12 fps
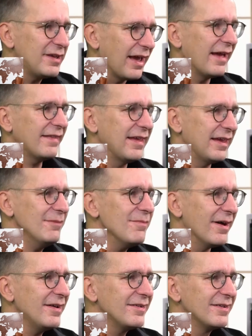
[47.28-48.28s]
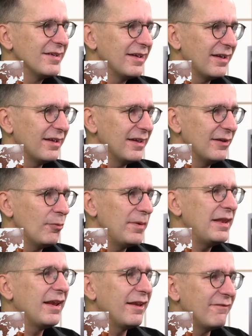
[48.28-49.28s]
Und ich rate immer,
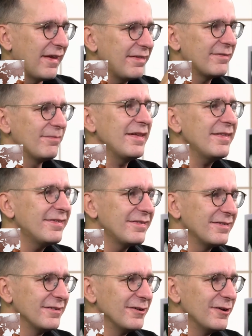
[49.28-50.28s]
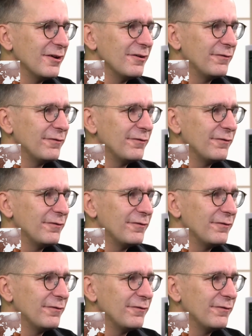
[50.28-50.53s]
Immobilieninvestments